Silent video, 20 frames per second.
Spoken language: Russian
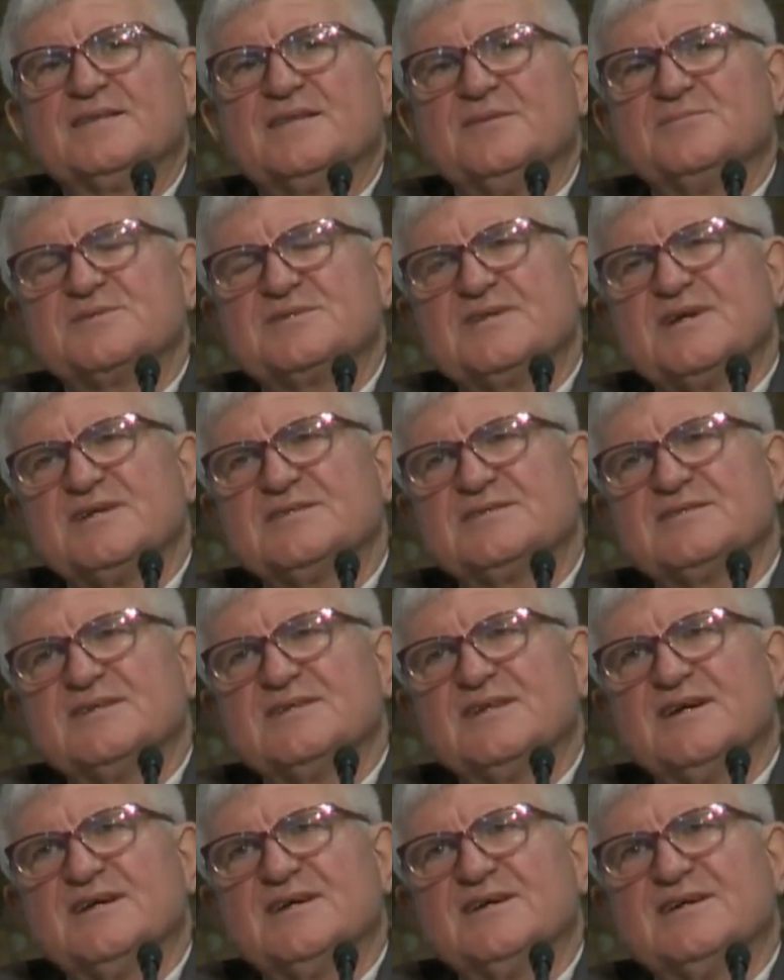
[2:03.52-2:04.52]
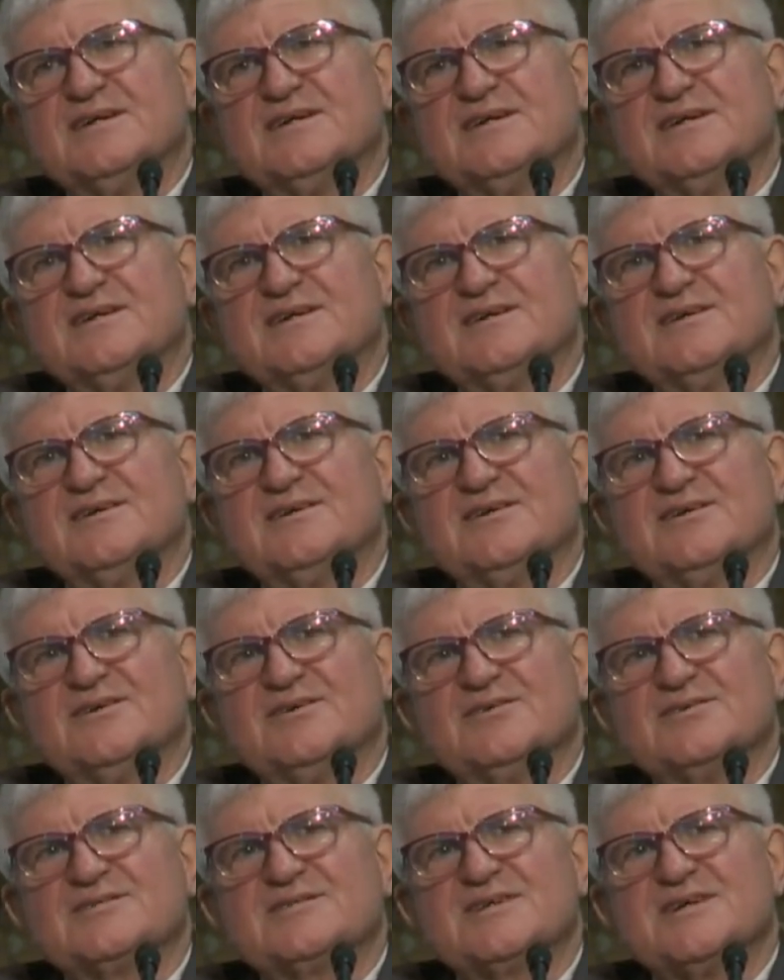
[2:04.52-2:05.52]
Там сказано,
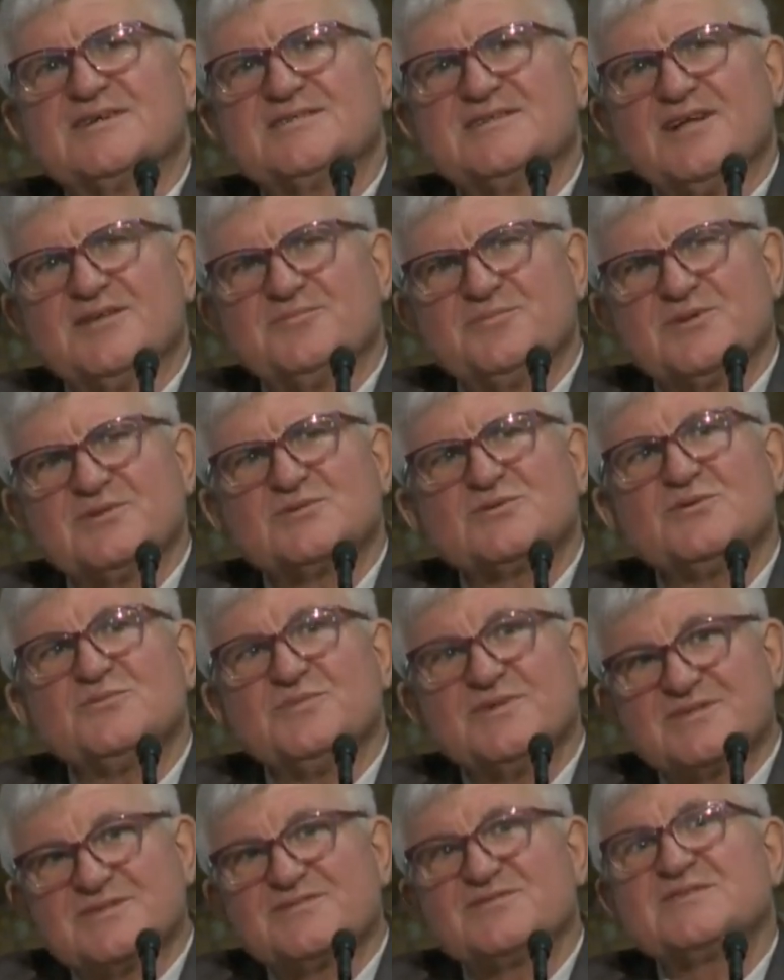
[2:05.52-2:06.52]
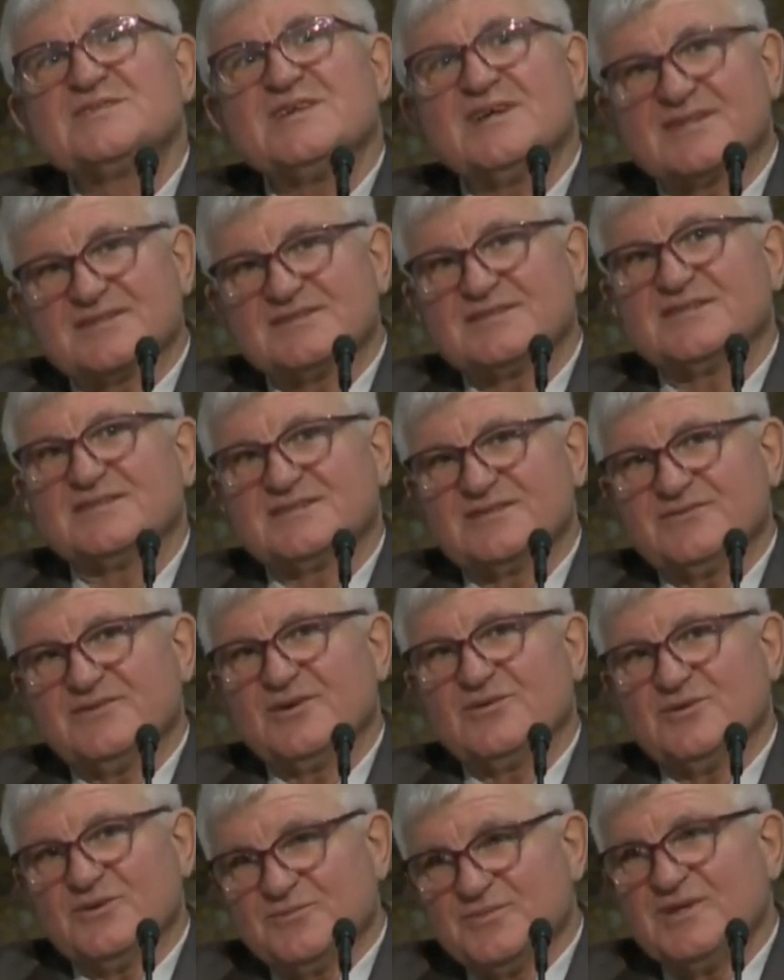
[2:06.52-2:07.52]
э, сказал безумец в сердце
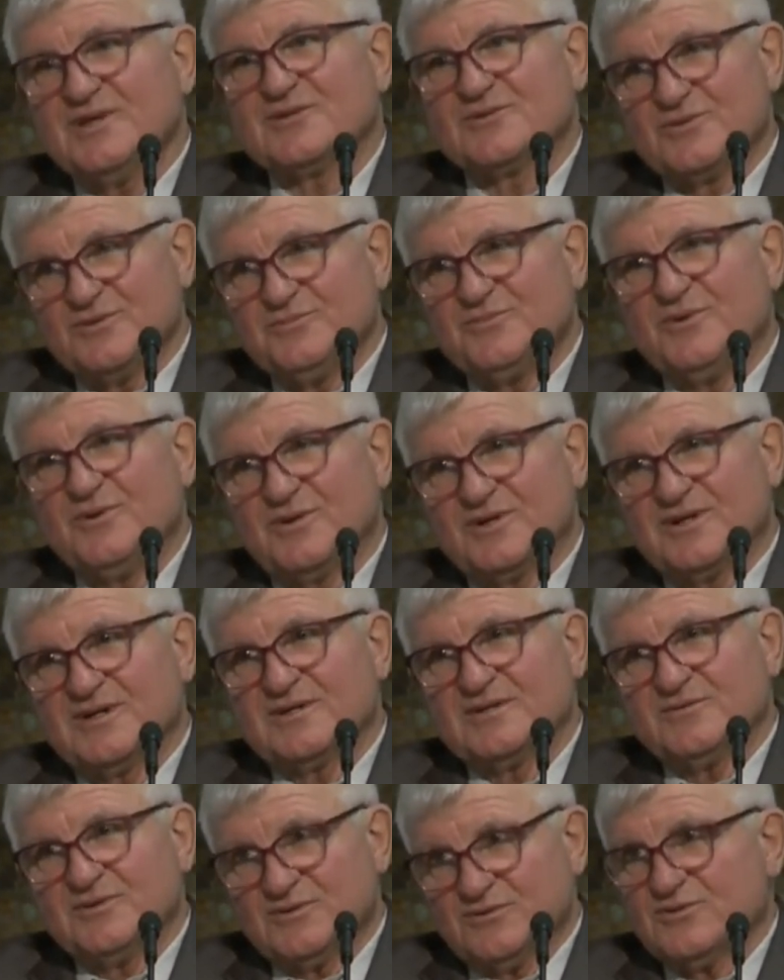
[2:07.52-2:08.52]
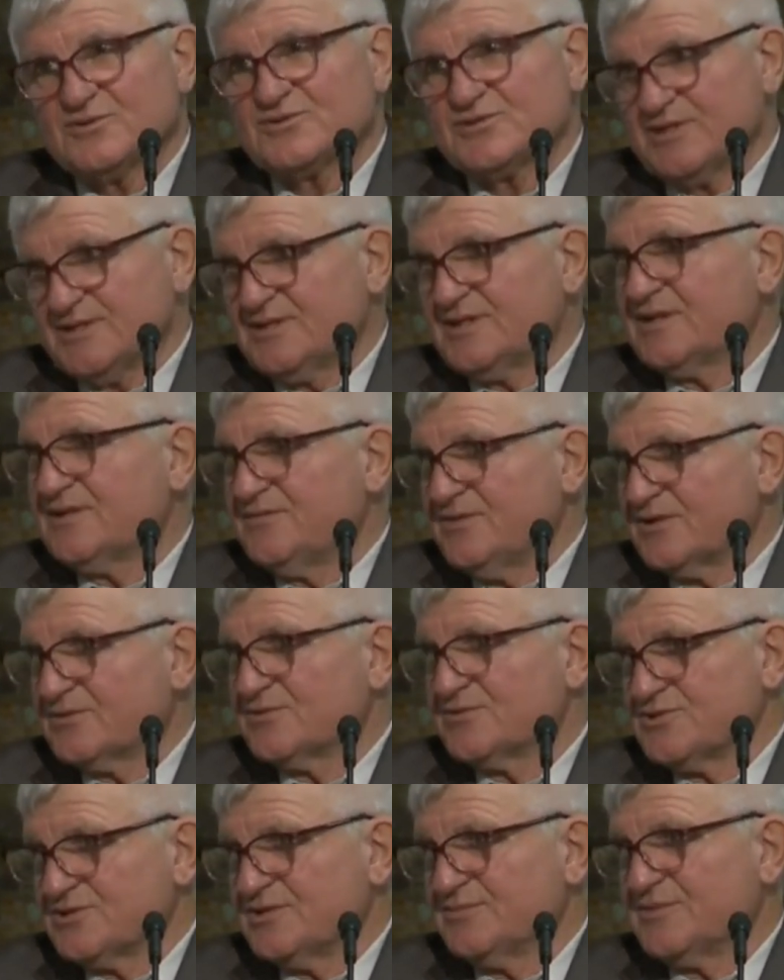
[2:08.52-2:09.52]
своем, нету Бога. Он тоже это к
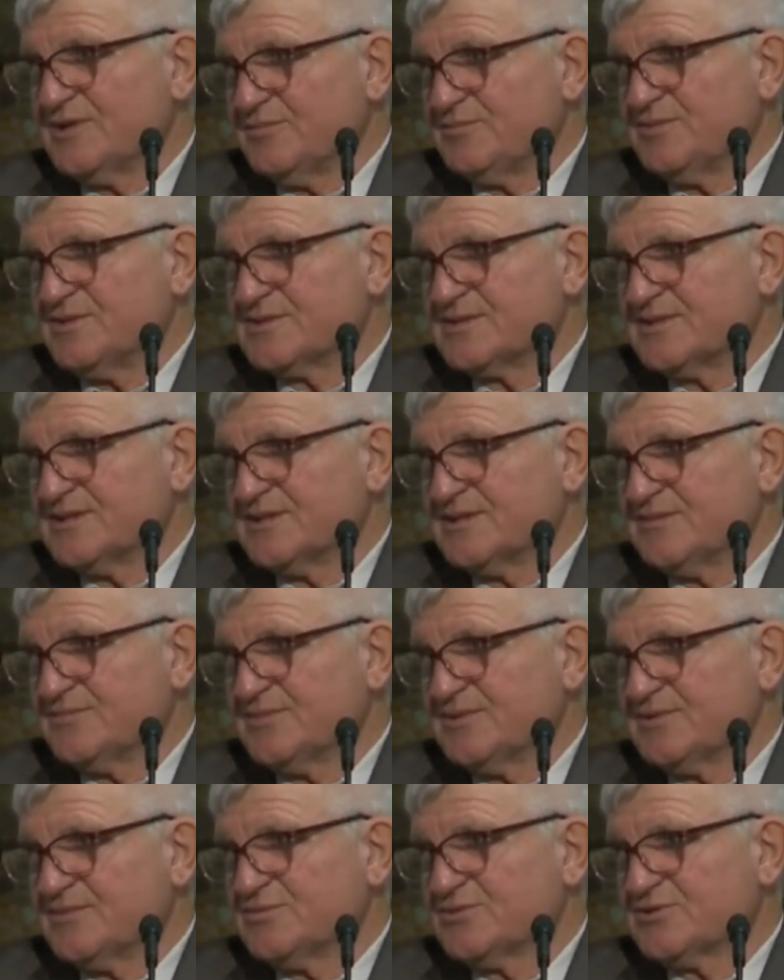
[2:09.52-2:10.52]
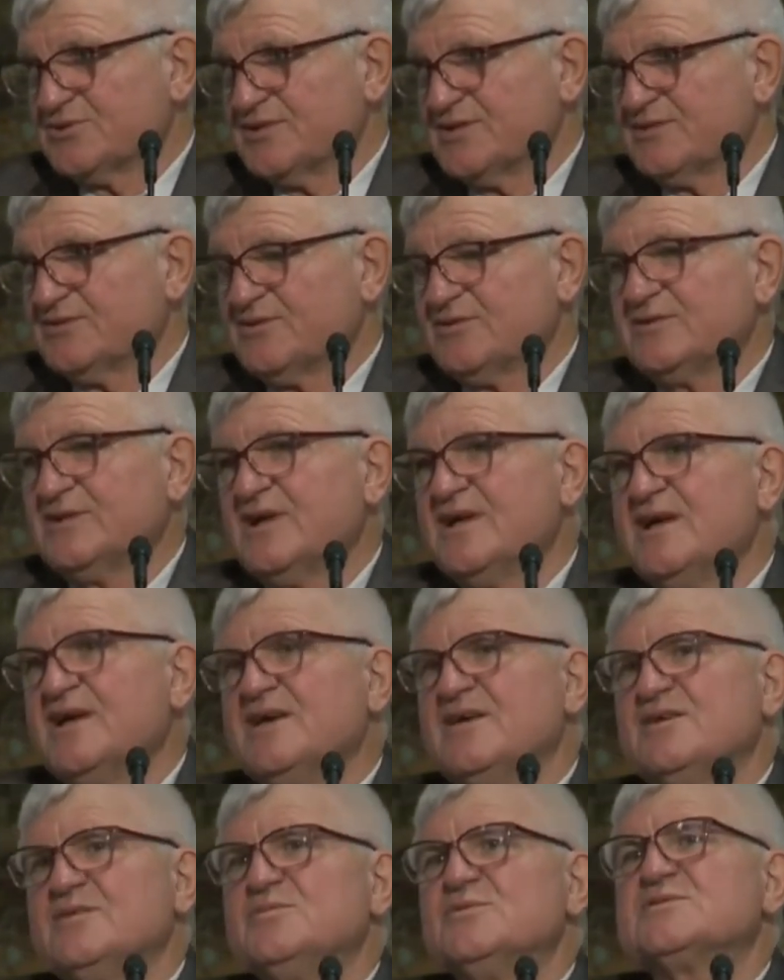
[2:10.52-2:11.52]
верующим написано, потому что то,
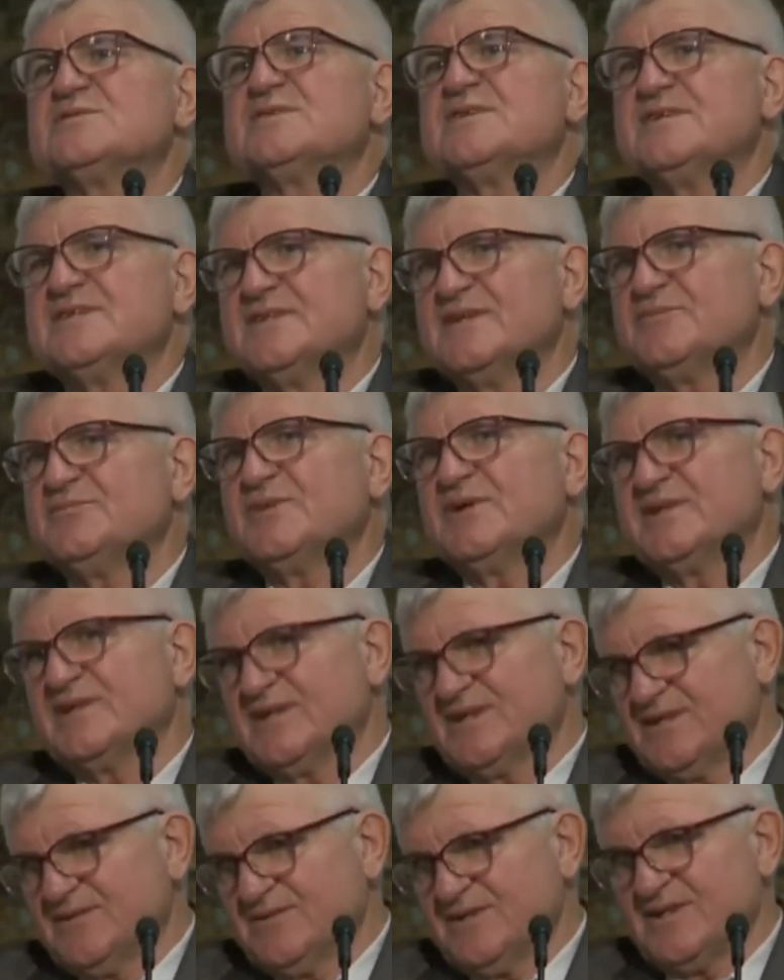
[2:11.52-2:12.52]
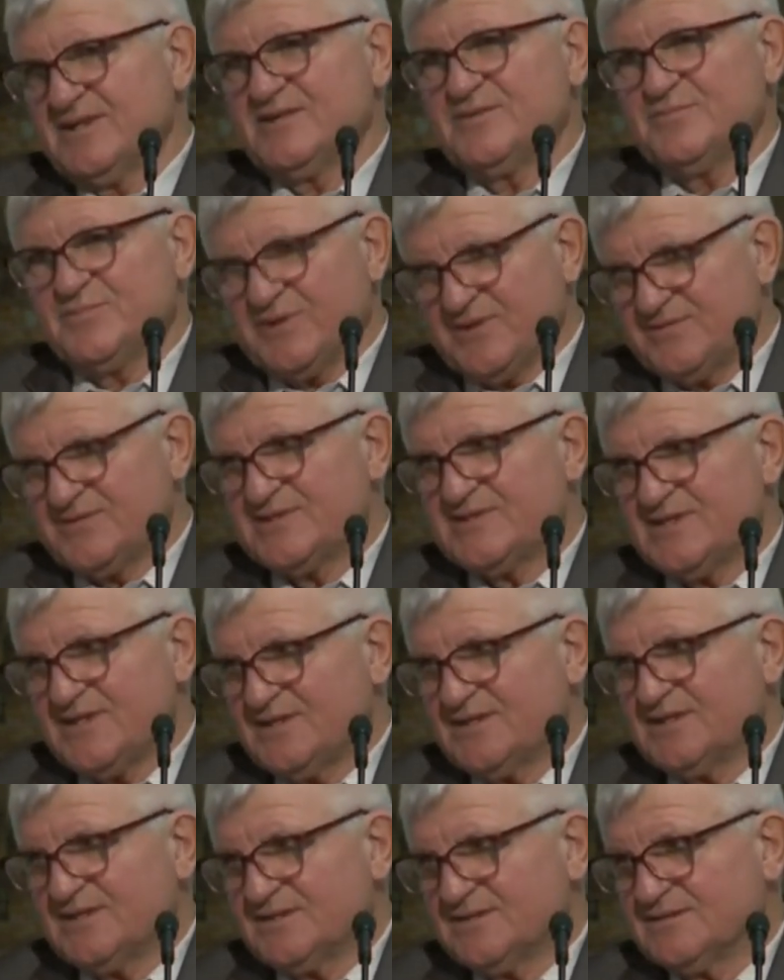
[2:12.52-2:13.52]
ему стыдно было говорить при
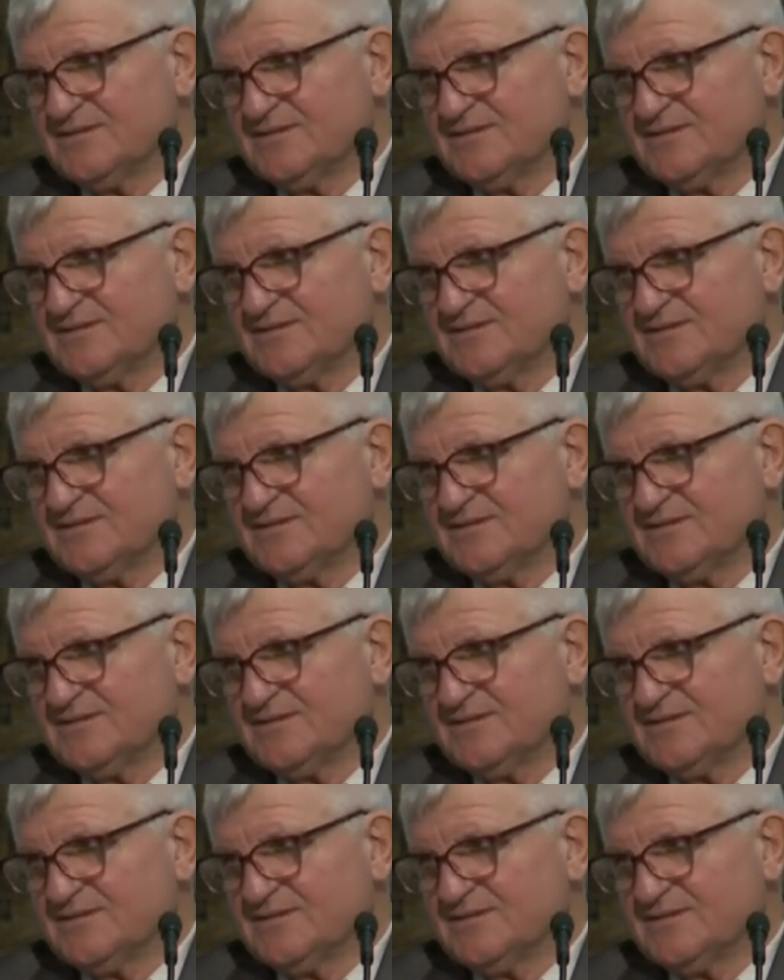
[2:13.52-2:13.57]
всех,